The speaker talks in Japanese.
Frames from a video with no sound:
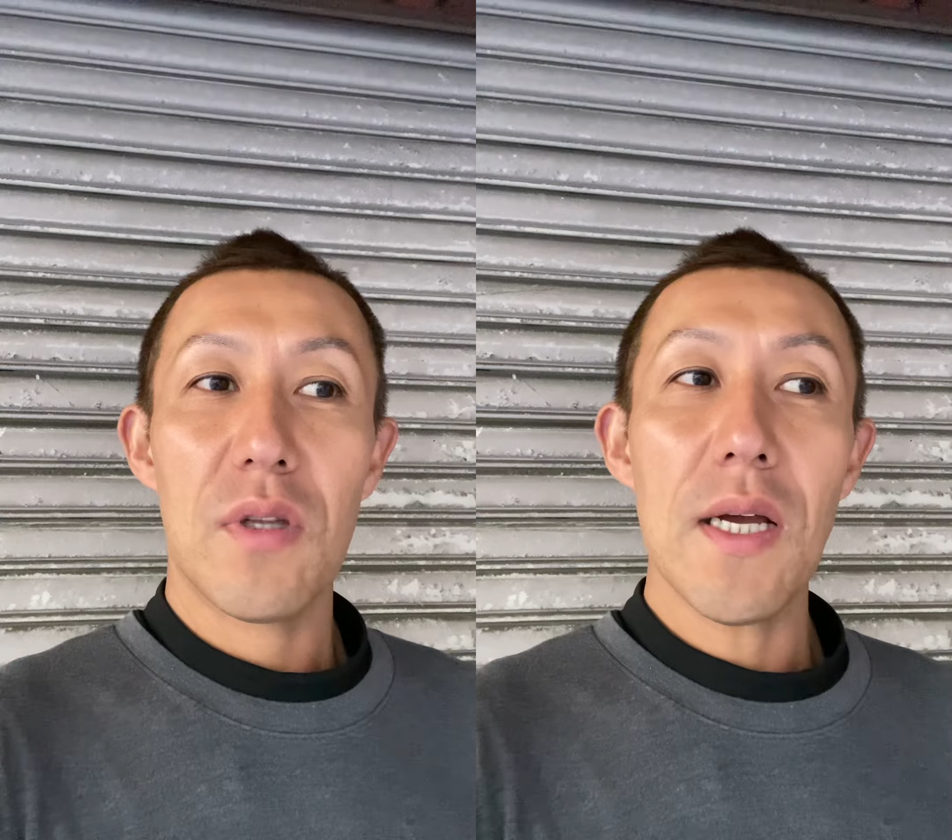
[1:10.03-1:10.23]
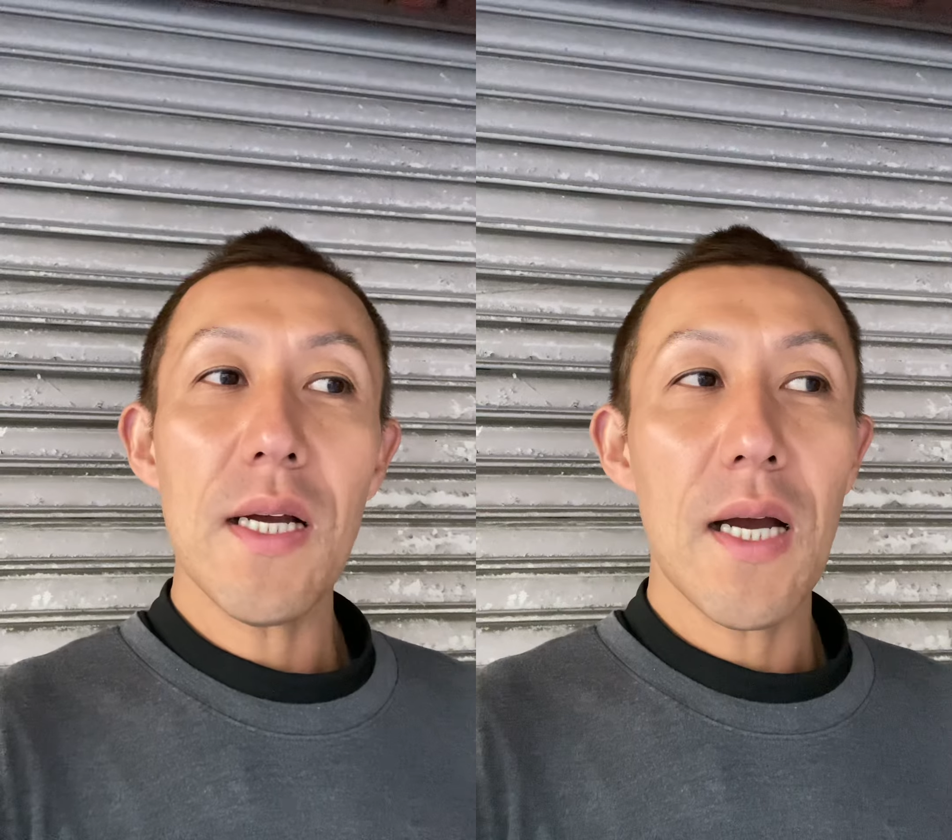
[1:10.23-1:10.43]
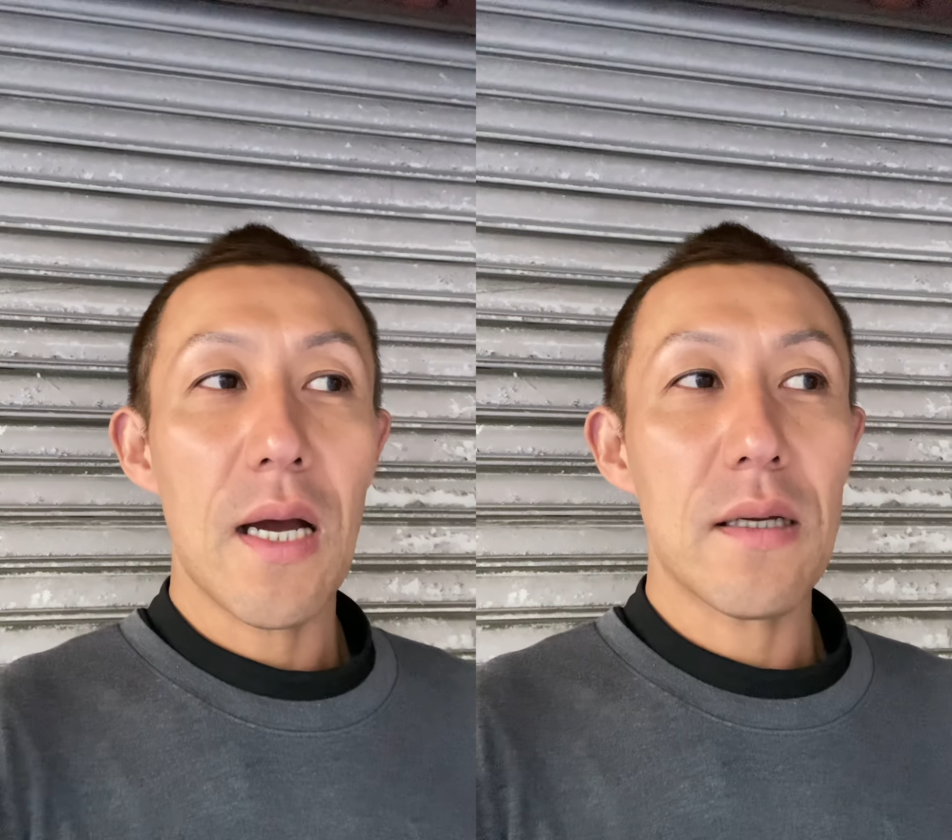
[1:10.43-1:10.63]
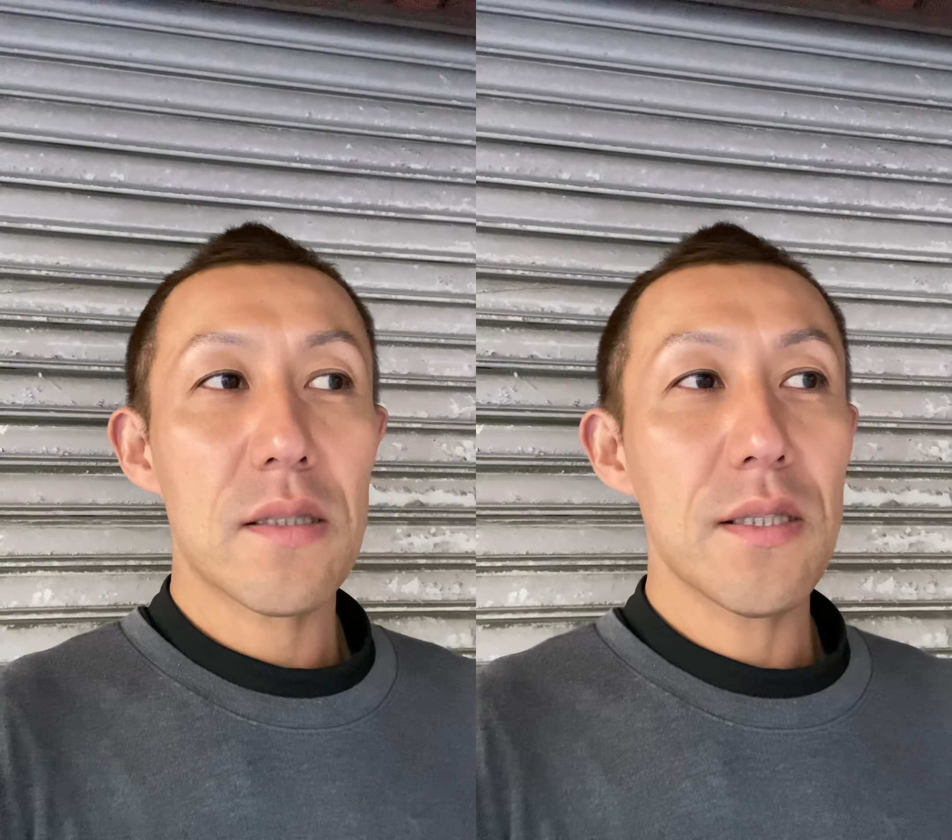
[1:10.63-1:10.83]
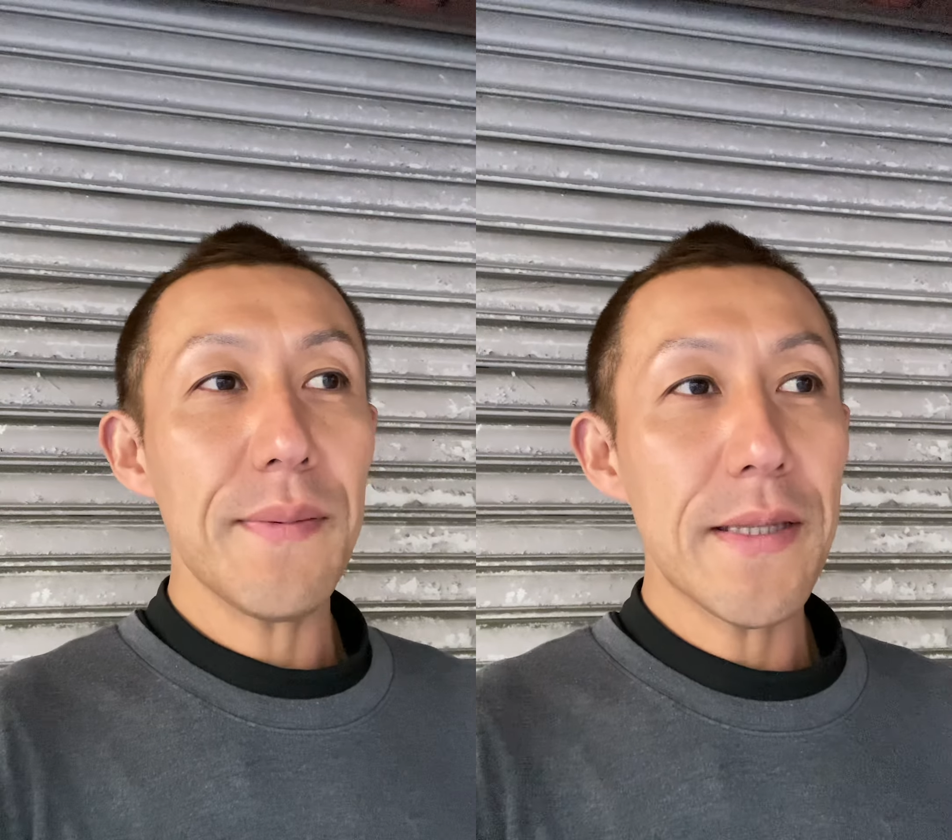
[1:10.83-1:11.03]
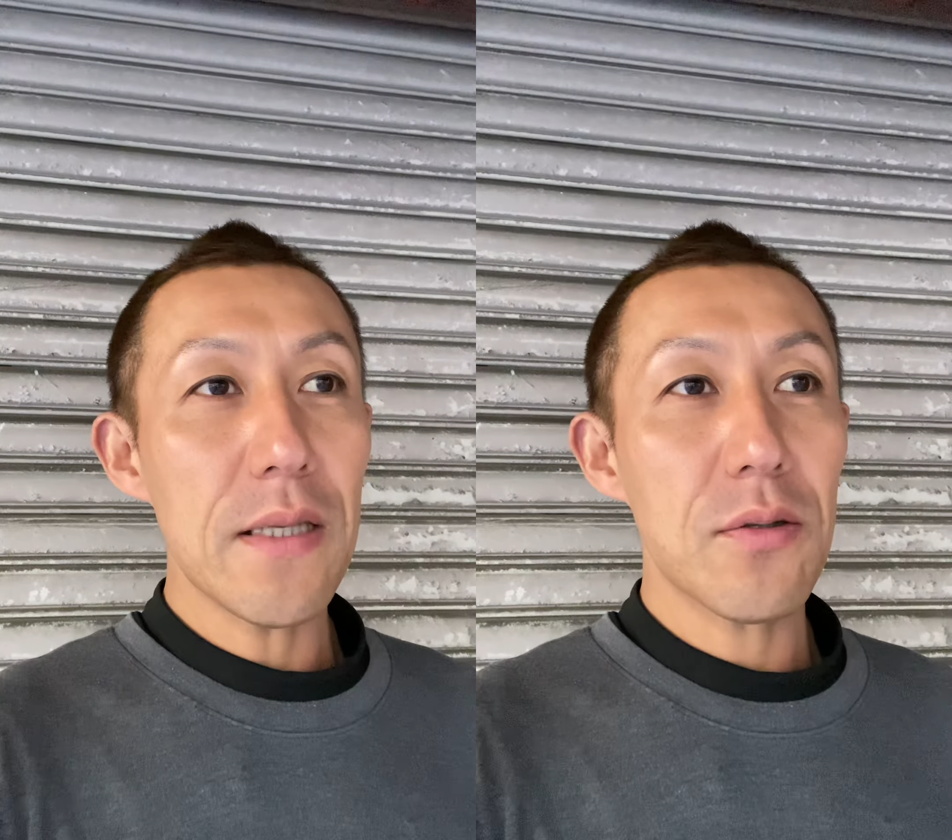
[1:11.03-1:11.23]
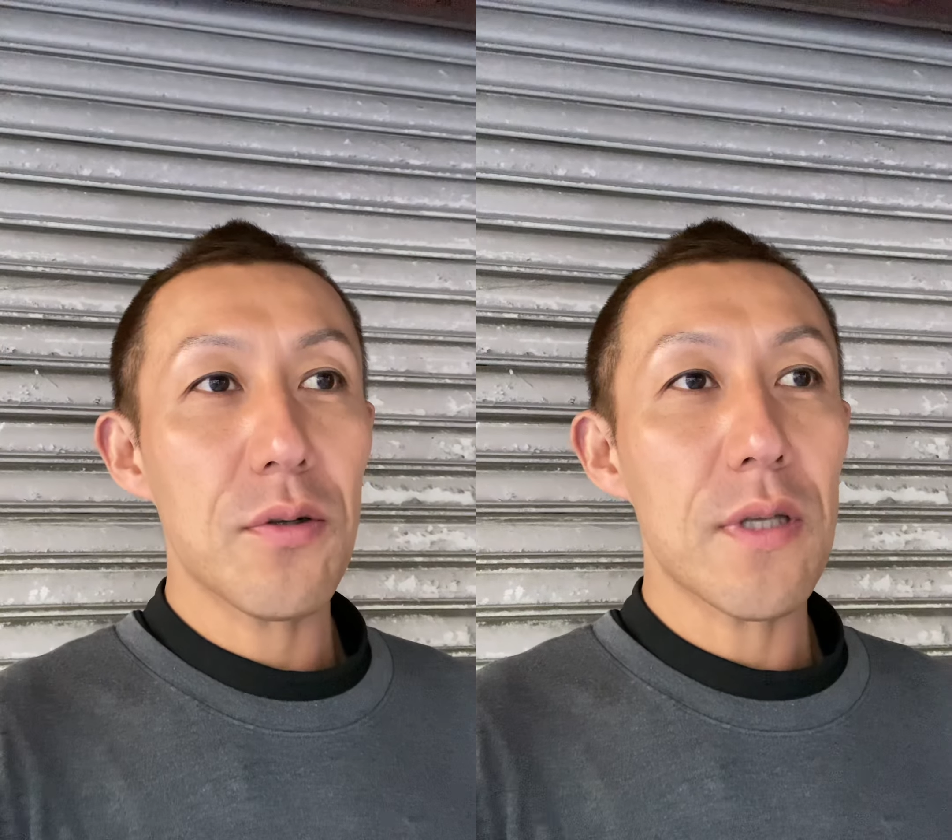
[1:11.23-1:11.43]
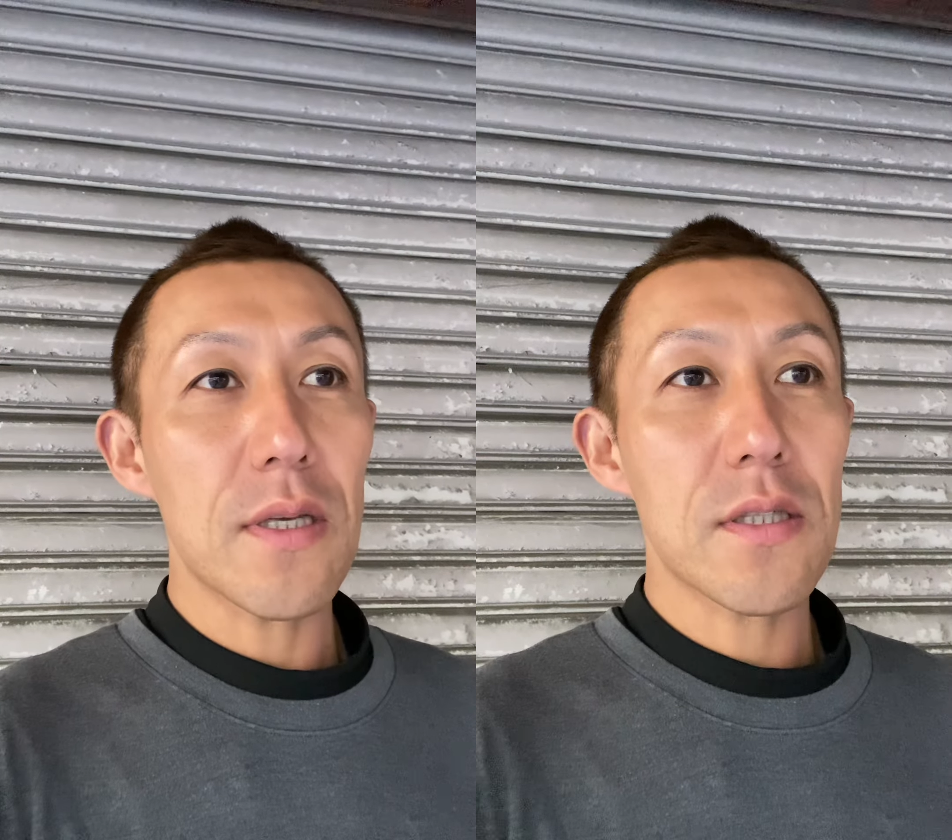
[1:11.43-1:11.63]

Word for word: なんか全てにおいて